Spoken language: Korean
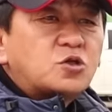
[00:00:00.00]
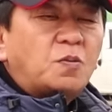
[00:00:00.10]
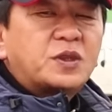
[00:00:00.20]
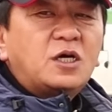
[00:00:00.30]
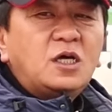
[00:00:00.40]

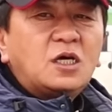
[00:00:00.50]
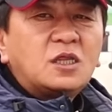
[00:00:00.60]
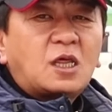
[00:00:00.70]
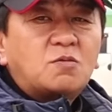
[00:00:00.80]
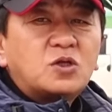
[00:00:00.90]
좀 떠
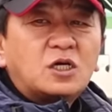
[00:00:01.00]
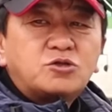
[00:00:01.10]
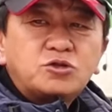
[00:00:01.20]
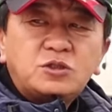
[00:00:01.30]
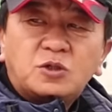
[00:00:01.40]
있기 때문에
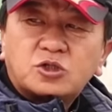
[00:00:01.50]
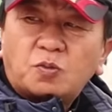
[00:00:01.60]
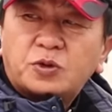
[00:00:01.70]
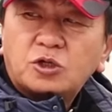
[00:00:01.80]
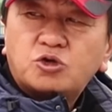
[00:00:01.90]
수심을
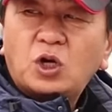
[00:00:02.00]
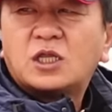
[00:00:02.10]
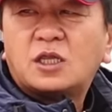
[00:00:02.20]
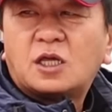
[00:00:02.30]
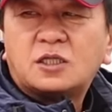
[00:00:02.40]
좀 더
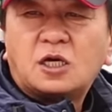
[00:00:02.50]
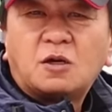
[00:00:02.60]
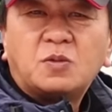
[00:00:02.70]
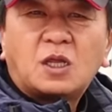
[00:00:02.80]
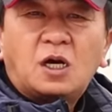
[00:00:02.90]
줘야 된다는
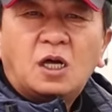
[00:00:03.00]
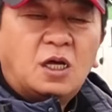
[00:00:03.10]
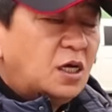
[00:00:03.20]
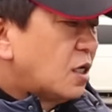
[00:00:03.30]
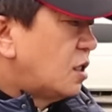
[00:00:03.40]
얘기입니다.
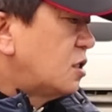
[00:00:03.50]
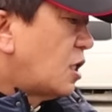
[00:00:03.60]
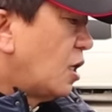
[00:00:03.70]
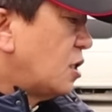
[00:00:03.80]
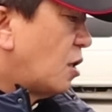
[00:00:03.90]
그런
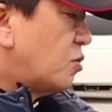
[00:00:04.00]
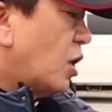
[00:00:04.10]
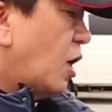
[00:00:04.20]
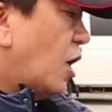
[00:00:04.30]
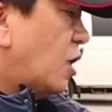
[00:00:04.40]
상황이기
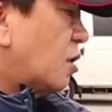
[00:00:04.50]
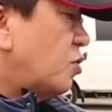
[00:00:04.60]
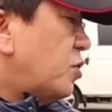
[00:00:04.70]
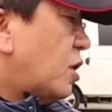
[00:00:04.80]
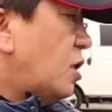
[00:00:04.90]
때문에
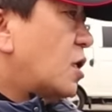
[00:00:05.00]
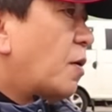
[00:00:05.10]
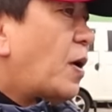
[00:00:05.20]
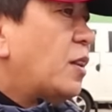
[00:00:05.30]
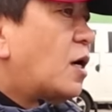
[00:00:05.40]
여러분들이
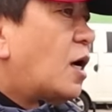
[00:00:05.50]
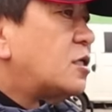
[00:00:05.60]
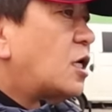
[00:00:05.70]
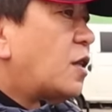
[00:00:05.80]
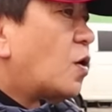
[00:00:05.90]
이렇게 판단을
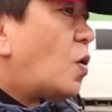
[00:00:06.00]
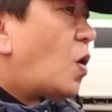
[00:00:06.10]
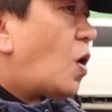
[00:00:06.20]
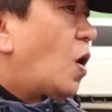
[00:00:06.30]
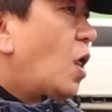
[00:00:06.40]
하셔야
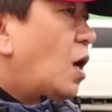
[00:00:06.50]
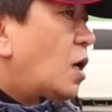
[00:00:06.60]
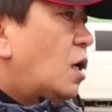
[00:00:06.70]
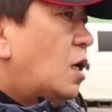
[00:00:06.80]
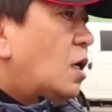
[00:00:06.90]
되고
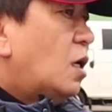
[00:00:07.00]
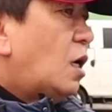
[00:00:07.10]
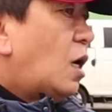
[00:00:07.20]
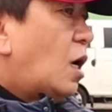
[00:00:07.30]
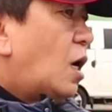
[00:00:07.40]

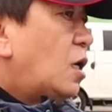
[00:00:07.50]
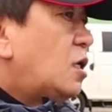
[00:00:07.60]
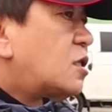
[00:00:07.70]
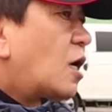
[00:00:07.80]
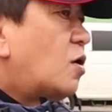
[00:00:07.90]
어,
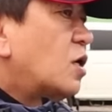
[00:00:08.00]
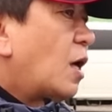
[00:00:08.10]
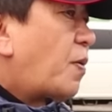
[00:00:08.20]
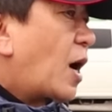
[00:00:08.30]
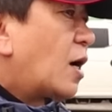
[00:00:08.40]
일단
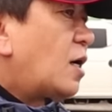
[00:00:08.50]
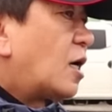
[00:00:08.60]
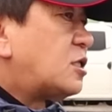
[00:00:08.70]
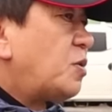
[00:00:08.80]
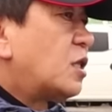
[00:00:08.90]
그렇게 파악을
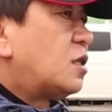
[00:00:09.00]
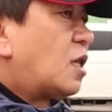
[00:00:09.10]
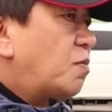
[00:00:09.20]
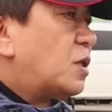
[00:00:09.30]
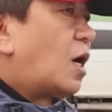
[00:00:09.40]

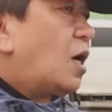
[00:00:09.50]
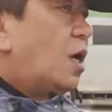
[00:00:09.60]
하시면 됩니다.